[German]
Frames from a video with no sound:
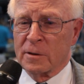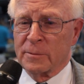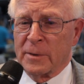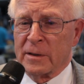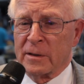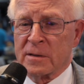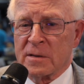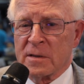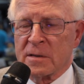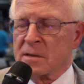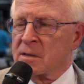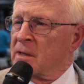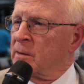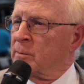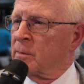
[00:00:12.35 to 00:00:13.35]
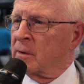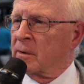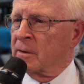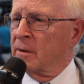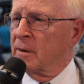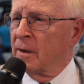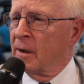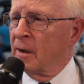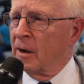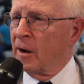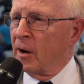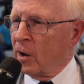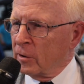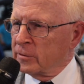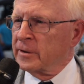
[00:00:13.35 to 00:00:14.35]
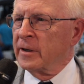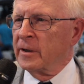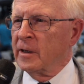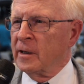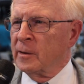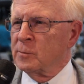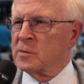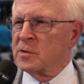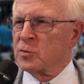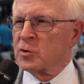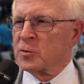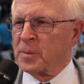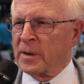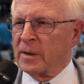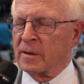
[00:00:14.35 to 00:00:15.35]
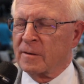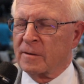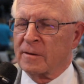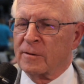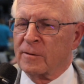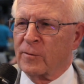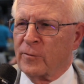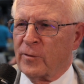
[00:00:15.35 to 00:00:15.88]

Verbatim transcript: Ich meine, es ist immer angenehm zu sprechen,